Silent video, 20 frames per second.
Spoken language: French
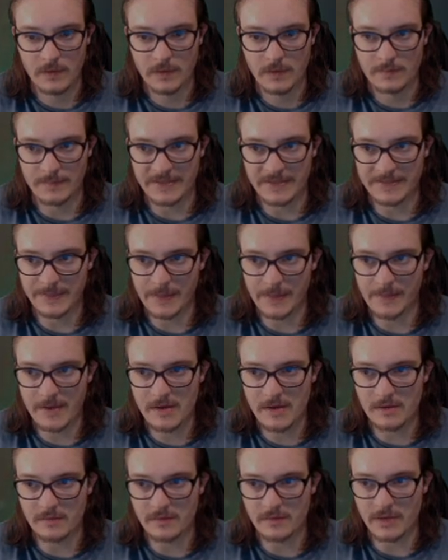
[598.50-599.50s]
Bah, c'est pas mal
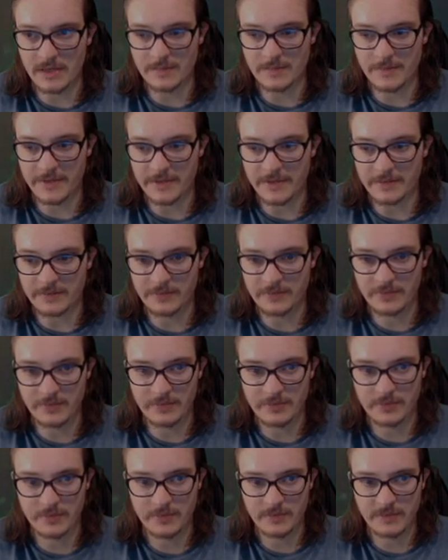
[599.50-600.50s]
en vrai, mais
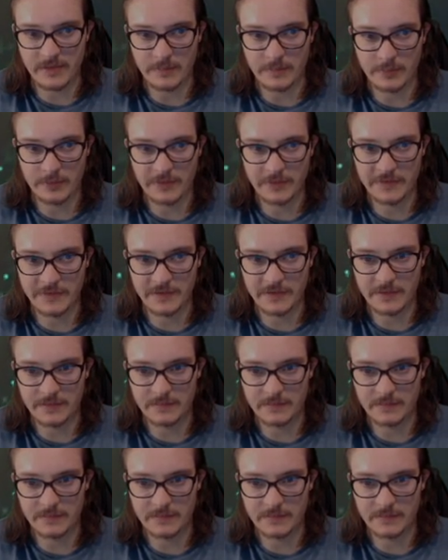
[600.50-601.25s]
c'est un peu risqué.